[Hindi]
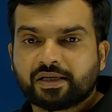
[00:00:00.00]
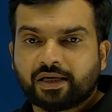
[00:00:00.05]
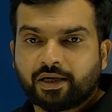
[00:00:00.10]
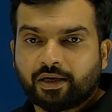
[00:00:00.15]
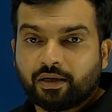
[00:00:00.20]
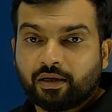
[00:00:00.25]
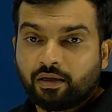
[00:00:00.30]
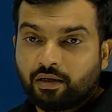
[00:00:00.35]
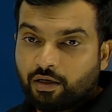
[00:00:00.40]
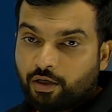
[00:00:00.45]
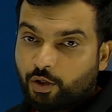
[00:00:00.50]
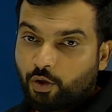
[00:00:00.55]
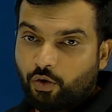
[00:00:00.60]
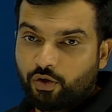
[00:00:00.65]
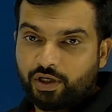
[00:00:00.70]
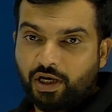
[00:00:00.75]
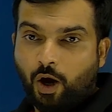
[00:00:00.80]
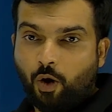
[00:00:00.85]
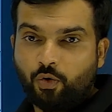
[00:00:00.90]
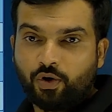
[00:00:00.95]
हैं
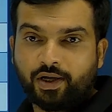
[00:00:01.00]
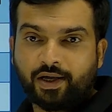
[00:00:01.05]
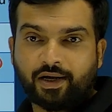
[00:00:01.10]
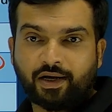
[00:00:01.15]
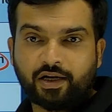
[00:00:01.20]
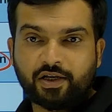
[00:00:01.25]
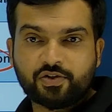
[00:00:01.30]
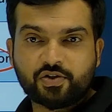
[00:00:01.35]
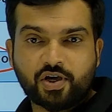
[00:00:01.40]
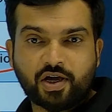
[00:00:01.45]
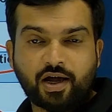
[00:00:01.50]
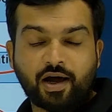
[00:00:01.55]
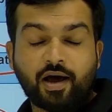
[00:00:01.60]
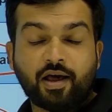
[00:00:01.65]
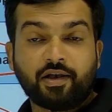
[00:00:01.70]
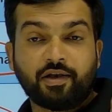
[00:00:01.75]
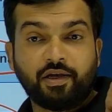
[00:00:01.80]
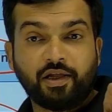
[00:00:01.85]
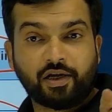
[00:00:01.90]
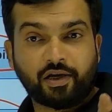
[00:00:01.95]
नोट डाउन कर लीजिएगा
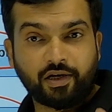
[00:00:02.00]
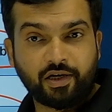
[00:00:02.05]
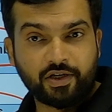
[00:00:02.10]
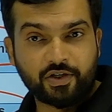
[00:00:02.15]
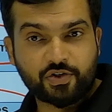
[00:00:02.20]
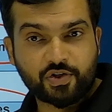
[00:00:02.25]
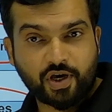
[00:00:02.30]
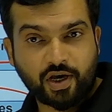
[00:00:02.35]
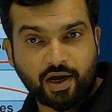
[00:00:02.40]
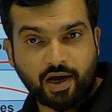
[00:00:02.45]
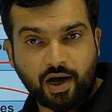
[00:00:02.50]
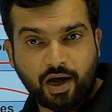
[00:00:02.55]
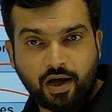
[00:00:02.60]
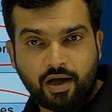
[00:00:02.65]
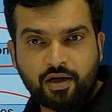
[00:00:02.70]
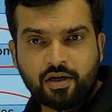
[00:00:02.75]
लिख लीजिएगा